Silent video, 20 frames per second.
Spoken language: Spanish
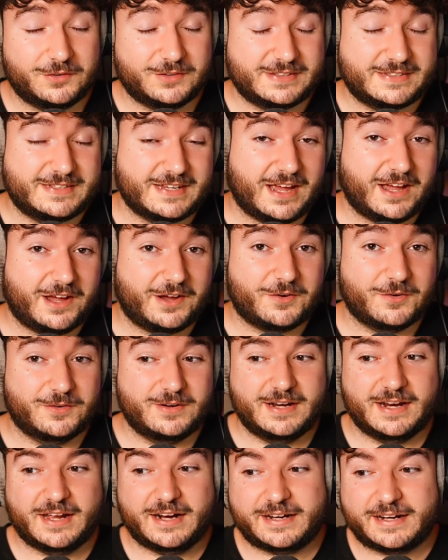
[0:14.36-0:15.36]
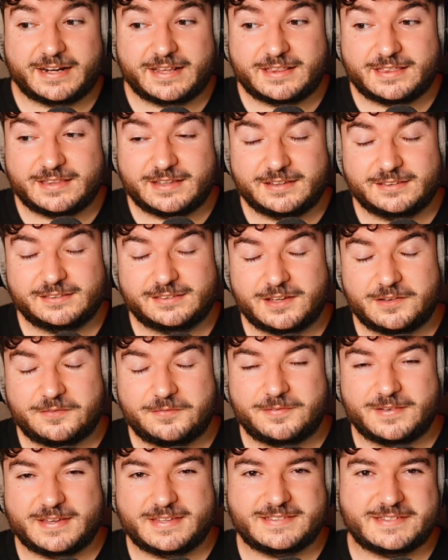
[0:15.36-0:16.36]
ya con la reciente
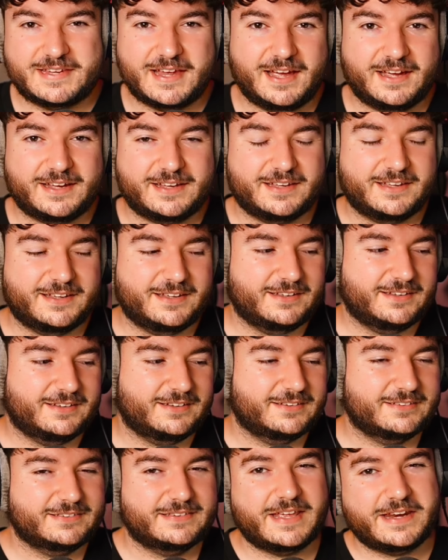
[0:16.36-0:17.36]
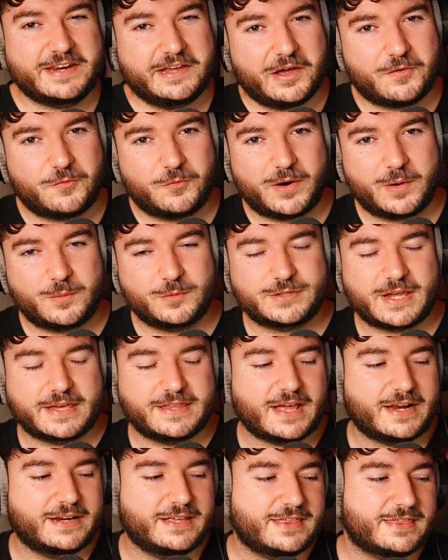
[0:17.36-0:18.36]
fichaje de ni que fuéramos a
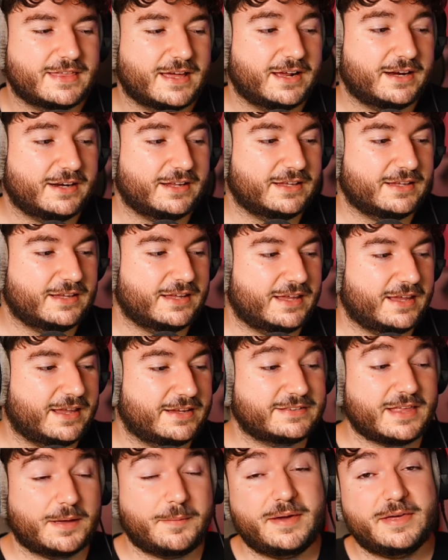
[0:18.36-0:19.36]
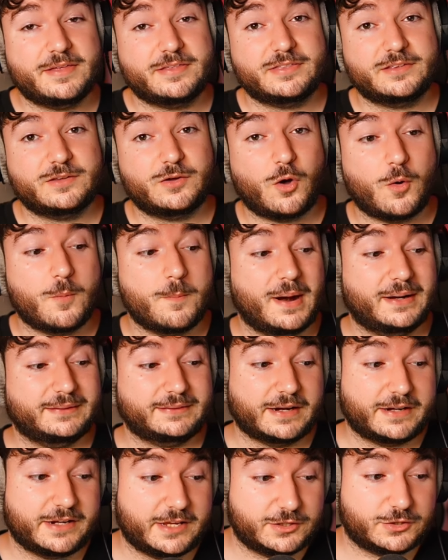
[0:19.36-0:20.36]
idanizar esta vez con
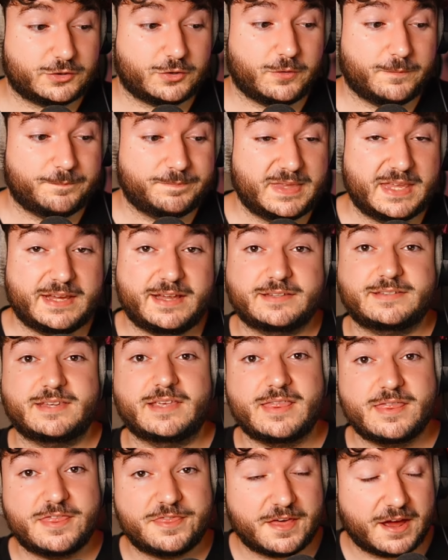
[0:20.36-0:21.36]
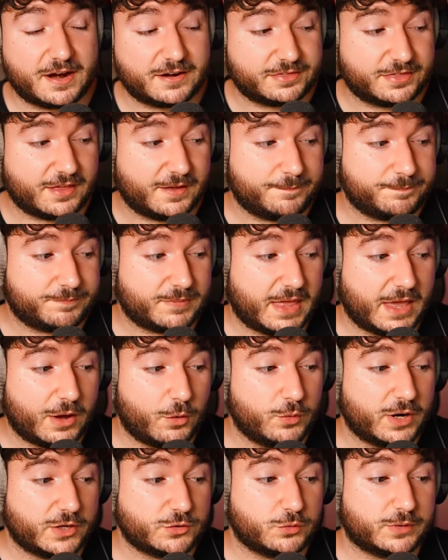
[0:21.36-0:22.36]
Marta Riesco, y es que se enzarzan en
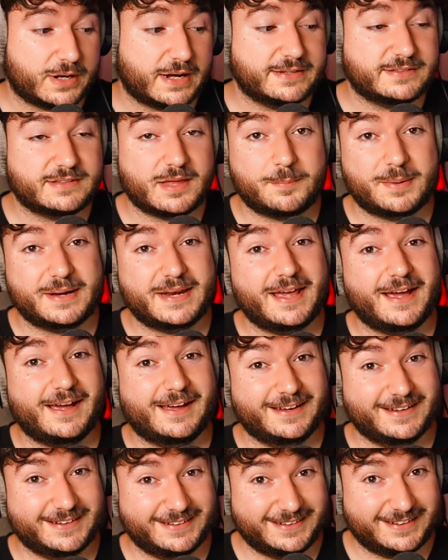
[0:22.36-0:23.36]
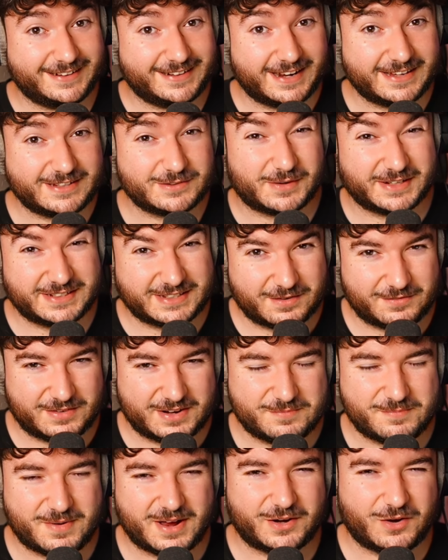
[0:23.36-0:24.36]
una surrealista pelea en inglés, vais a
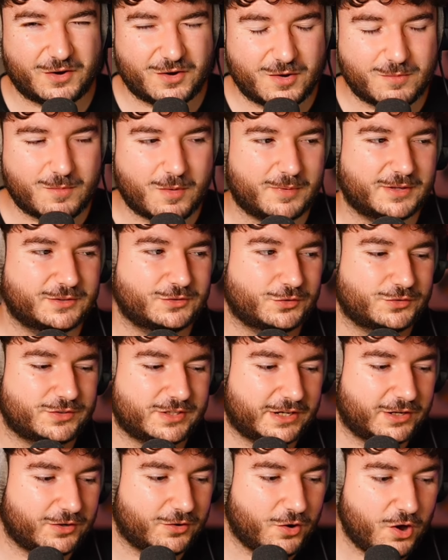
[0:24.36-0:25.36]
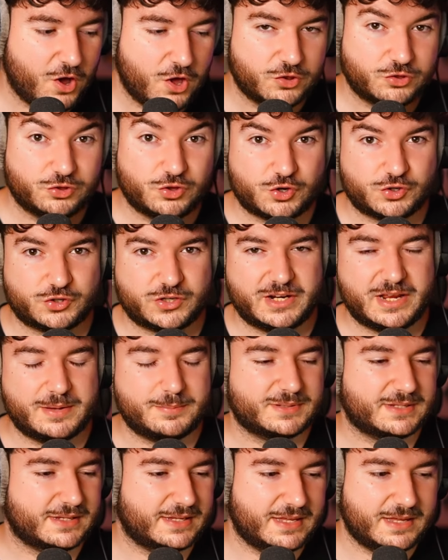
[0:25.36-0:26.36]
flipar con los momentos, tengo dos
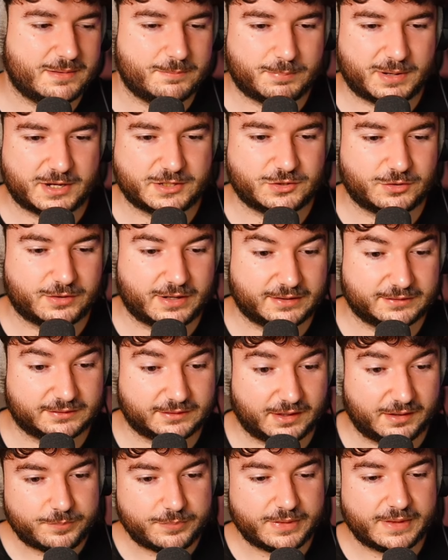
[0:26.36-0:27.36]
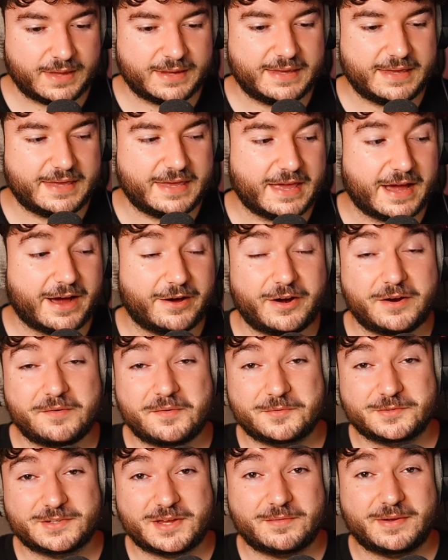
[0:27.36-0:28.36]
clips impresionantes, y ahora
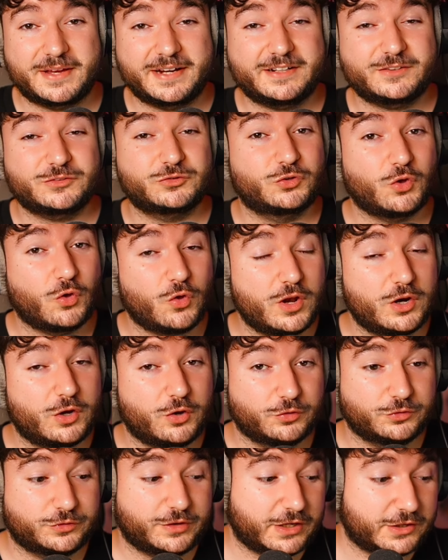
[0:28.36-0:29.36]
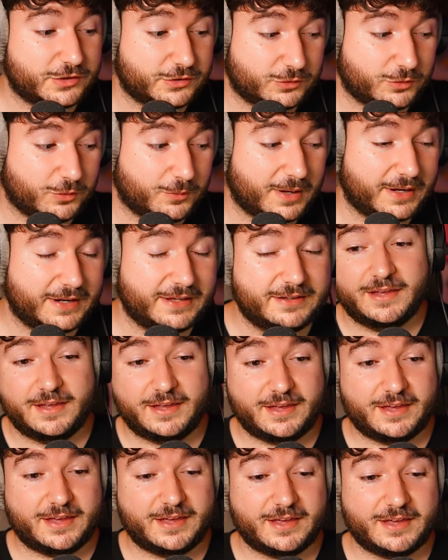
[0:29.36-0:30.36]
vamos a ver todo el contexto, ¿vale?
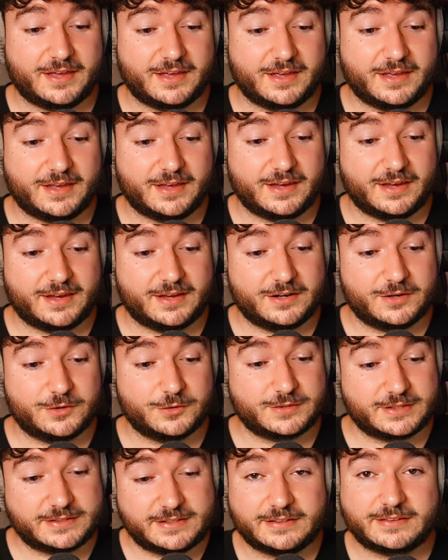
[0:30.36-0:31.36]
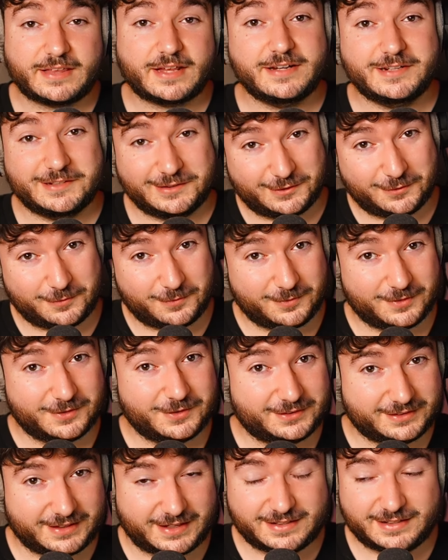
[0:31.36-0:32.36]
Eh, no sé si estáis listos,
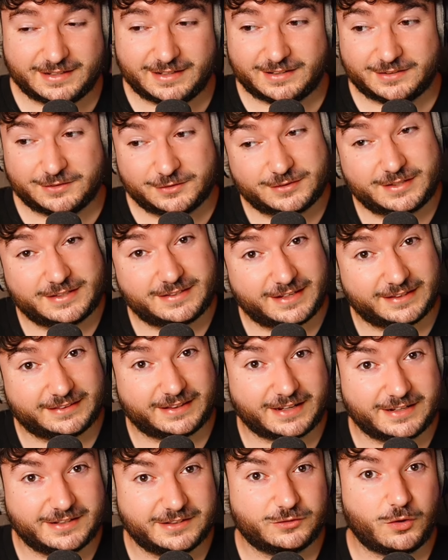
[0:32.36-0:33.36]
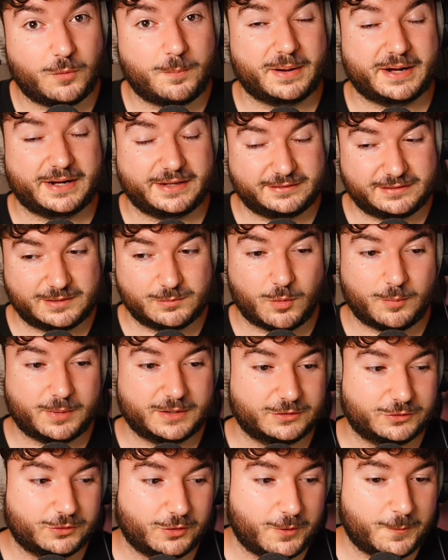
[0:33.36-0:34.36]
no, no sé si estáis listos para este
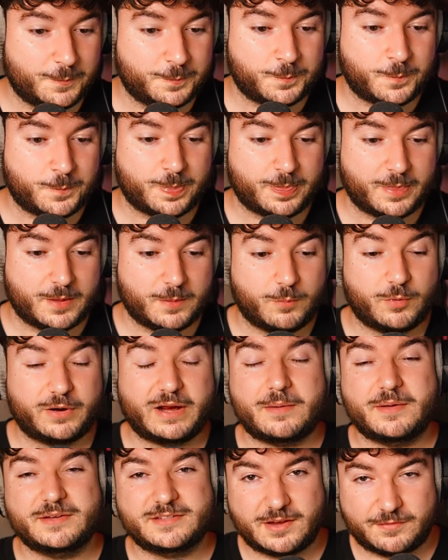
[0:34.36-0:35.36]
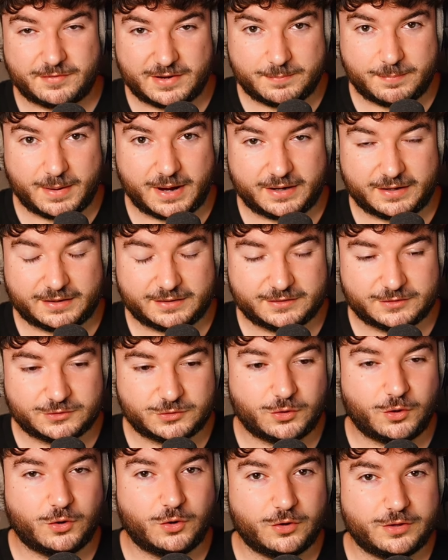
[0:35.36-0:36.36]
momento, porque vais a flipar.
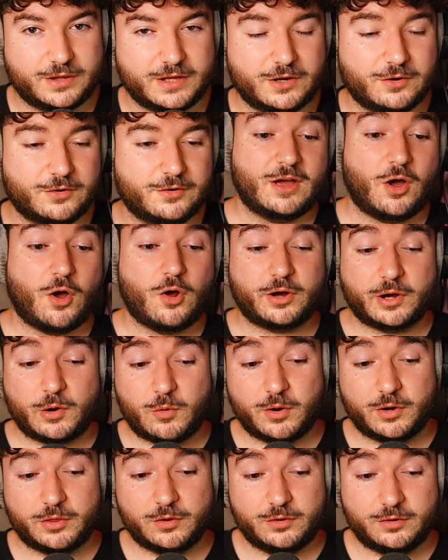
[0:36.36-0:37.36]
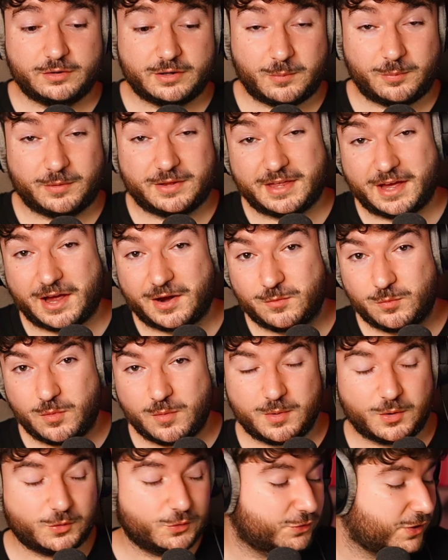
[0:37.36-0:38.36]
Solo lo digo. Os recuerdo que podéis dejar un buen
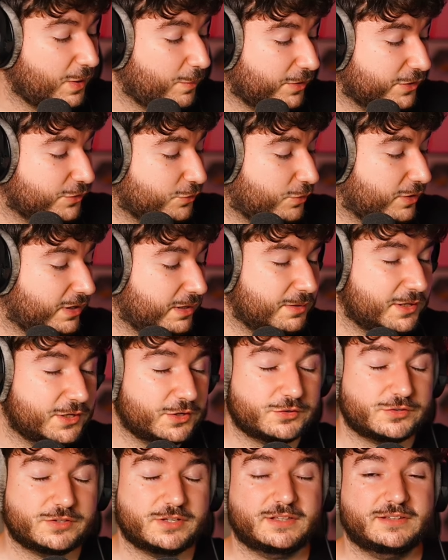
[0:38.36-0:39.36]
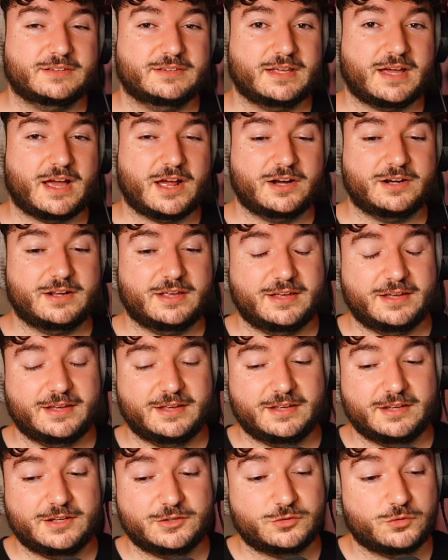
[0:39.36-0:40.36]
me gusta, podéis suscribiros, dejar
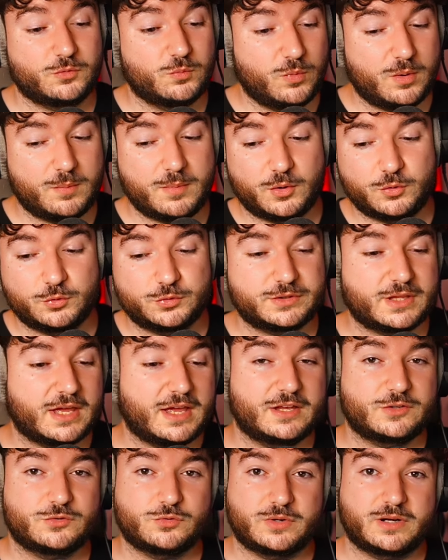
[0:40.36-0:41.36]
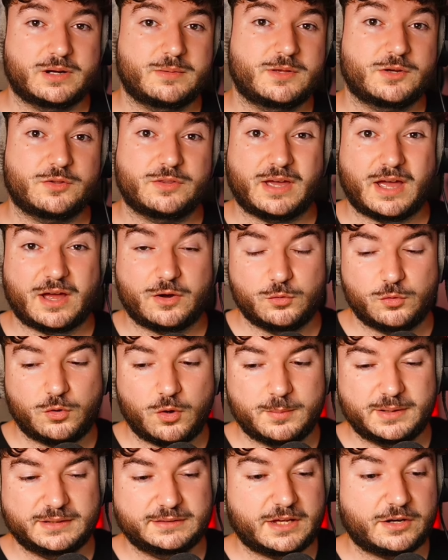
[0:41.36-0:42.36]
eh, eso, un buen me gusta, suscribiros, dejar un
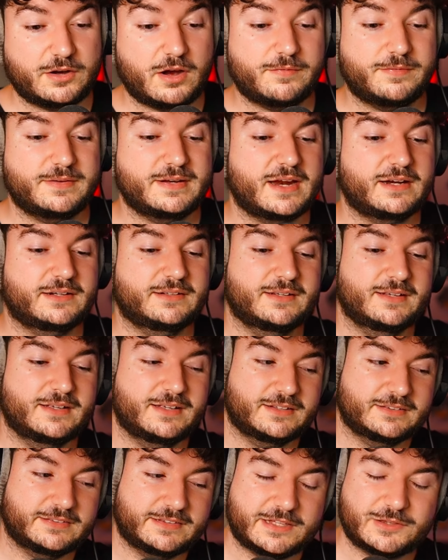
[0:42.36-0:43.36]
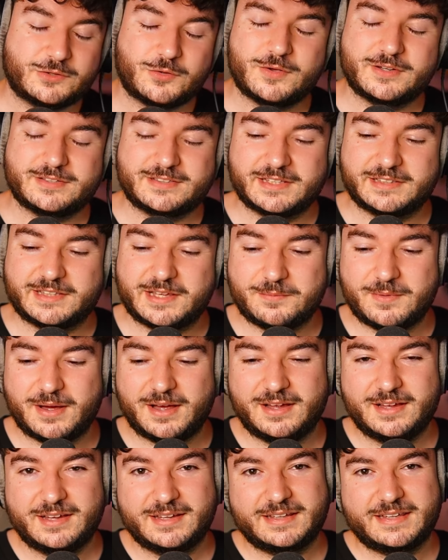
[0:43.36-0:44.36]
comentario al final de todo este tema
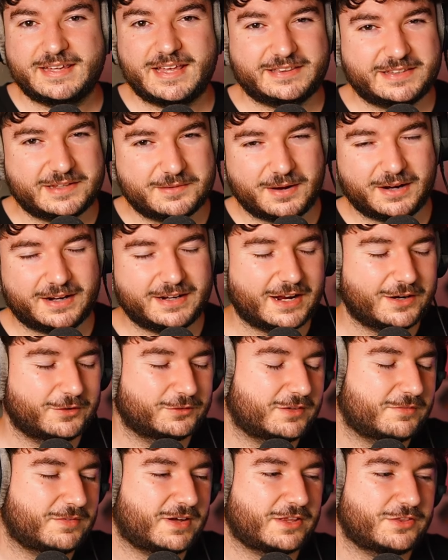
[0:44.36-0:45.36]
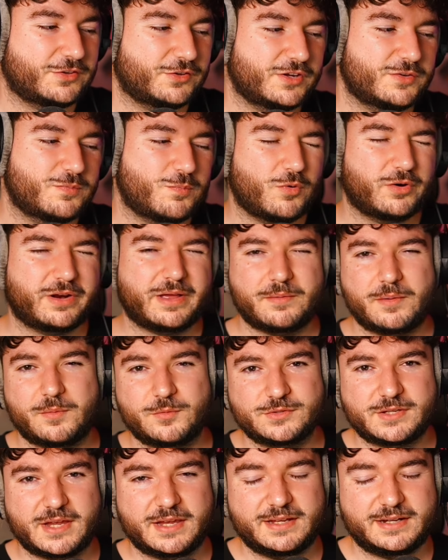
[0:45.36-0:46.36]
y activar las notificaciones porque
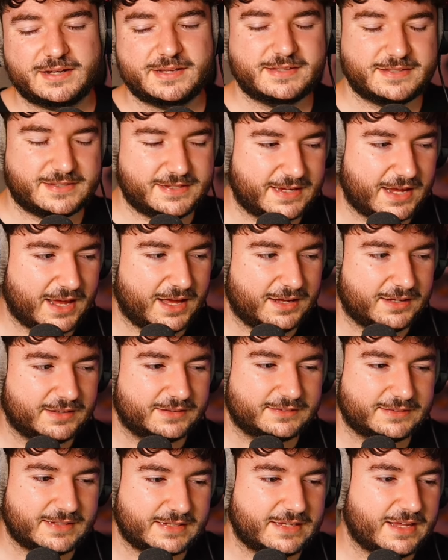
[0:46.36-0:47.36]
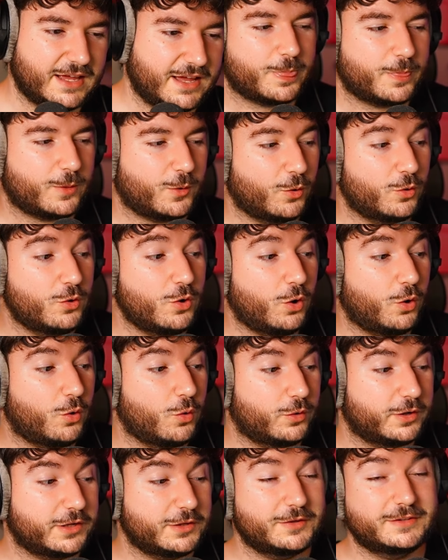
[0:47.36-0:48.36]
vamos a ir ya, de ya, con lo
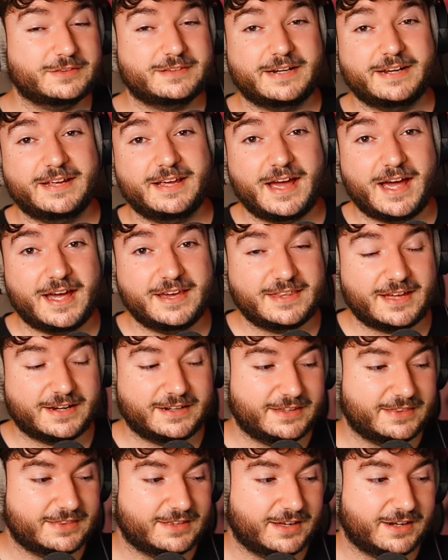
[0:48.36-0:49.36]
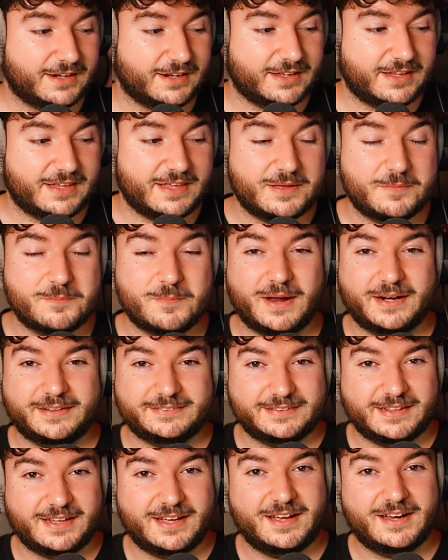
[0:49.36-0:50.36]
ocurrido entre Aidan Izar y
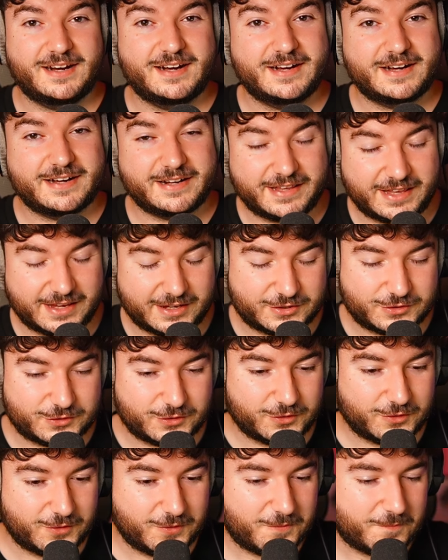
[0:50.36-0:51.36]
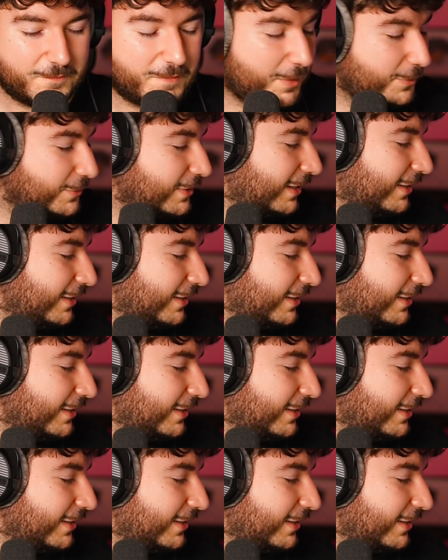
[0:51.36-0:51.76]
Marta Riesco. Vamos a